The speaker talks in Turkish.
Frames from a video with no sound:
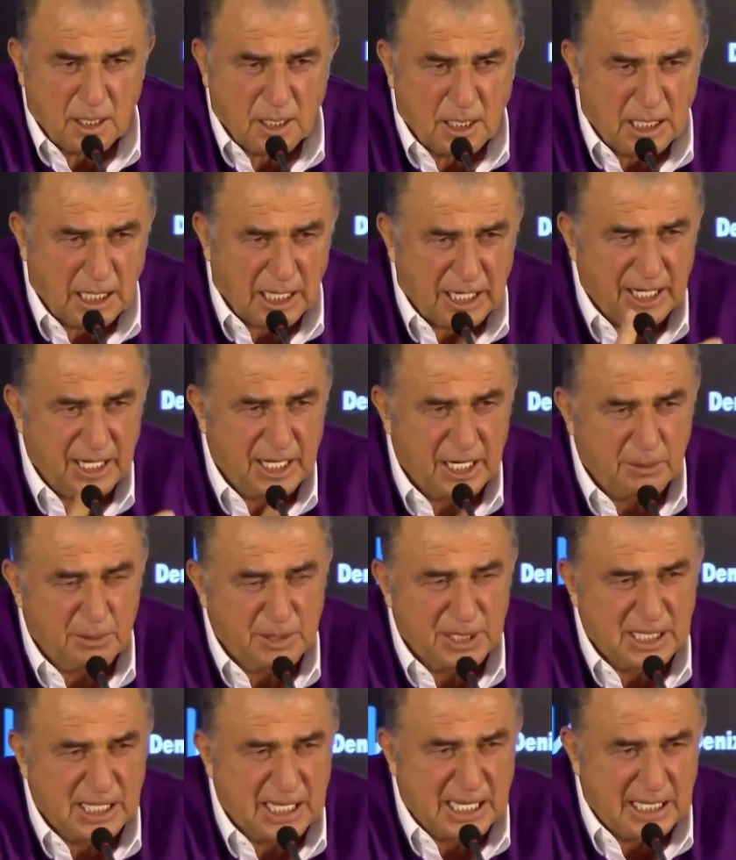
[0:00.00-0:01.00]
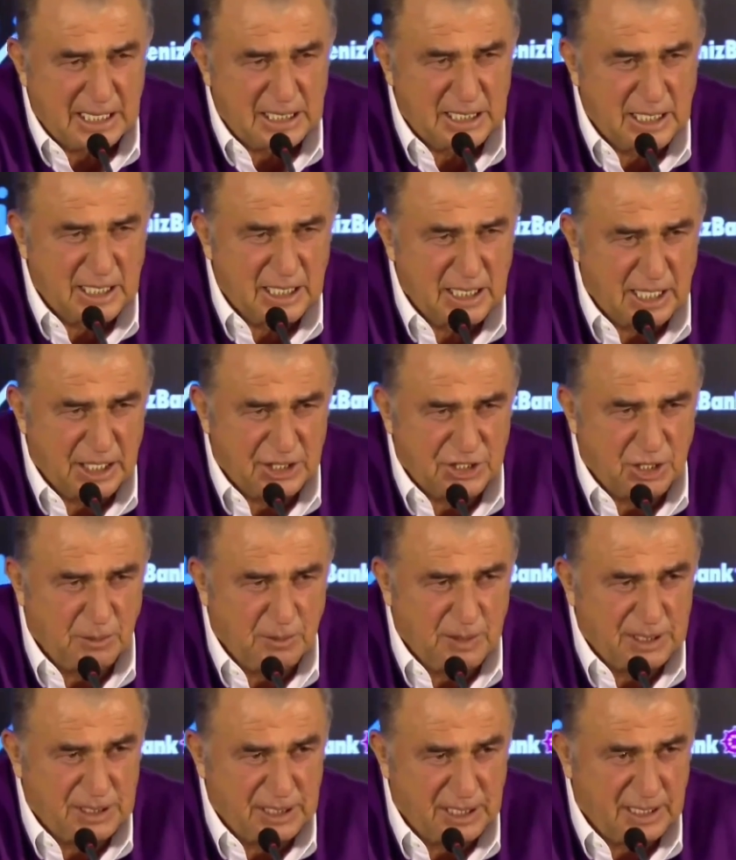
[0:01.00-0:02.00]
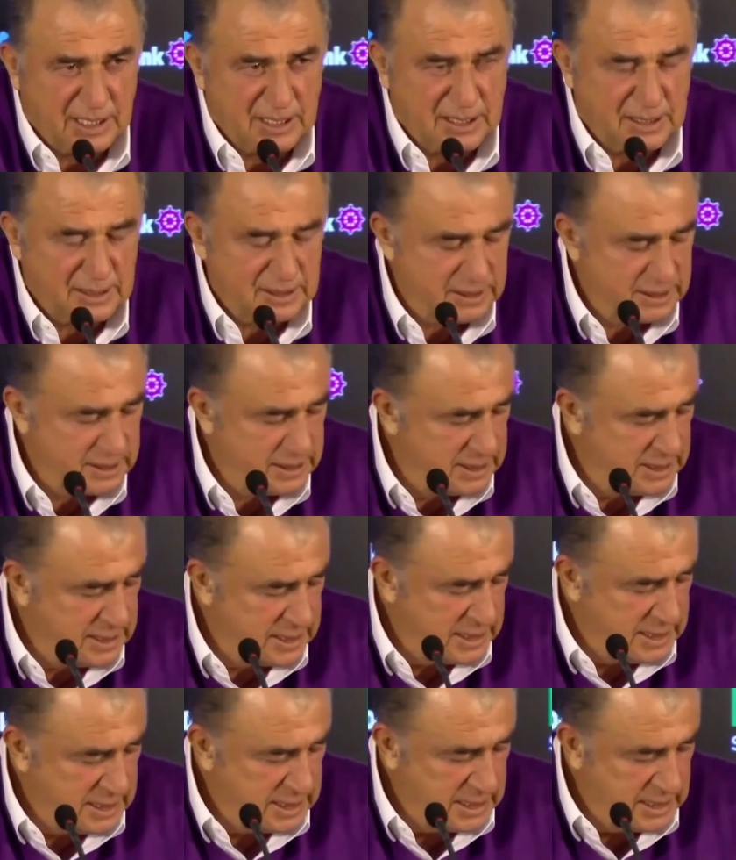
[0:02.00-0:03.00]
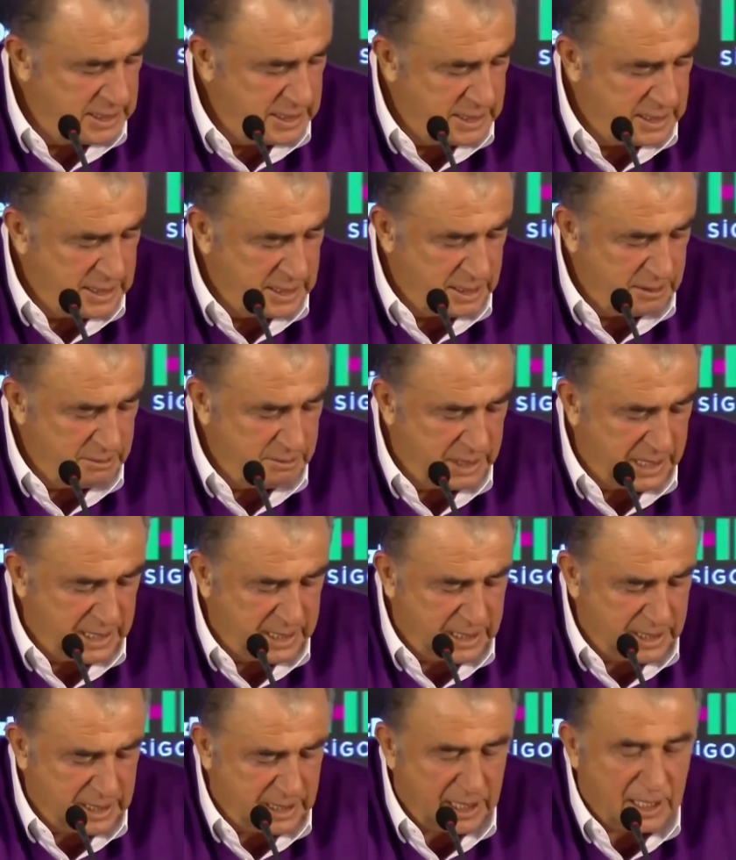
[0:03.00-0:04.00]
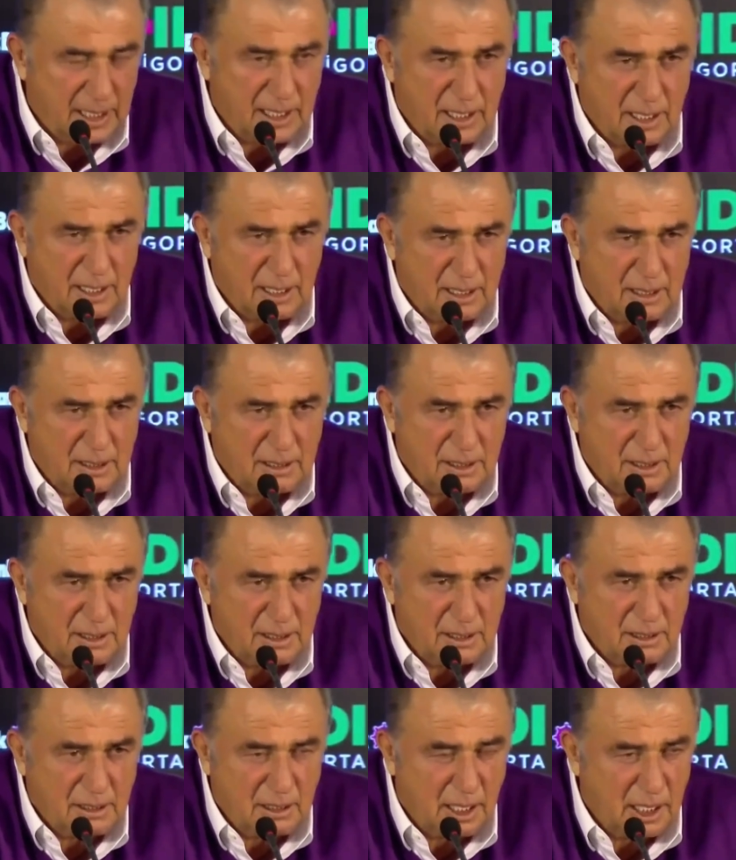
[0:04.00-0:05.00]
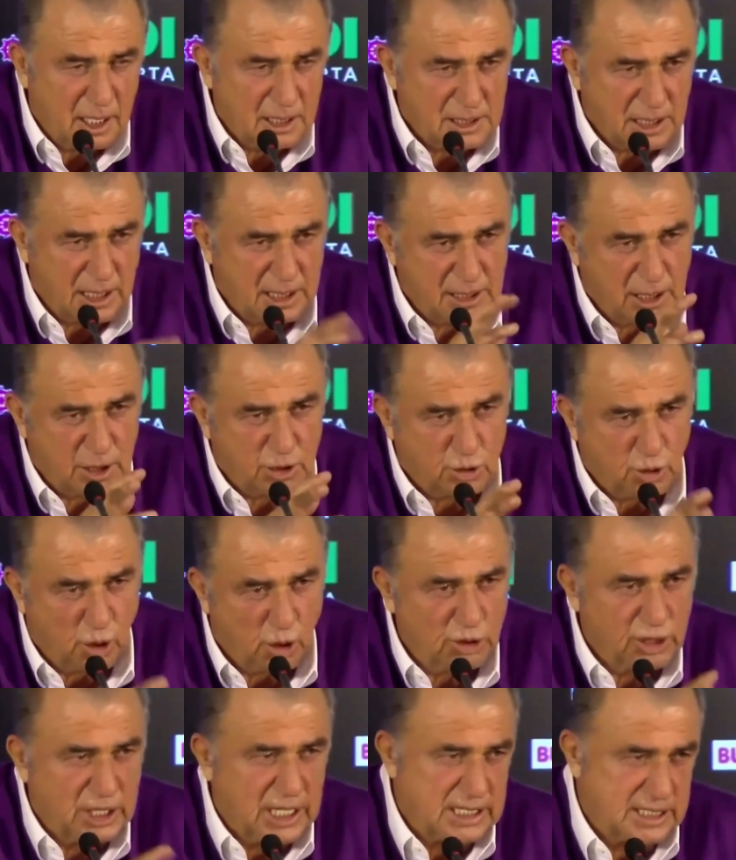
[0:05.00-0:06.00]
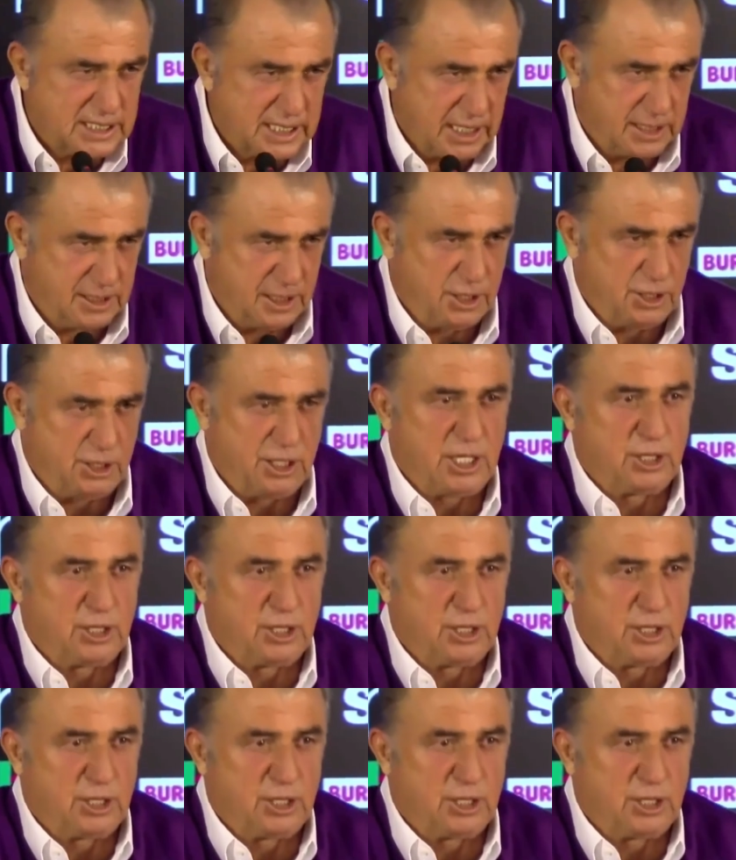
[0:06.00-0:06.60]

kariyerimin geldiği aşamada belki de Galatasaray'da son kez teknik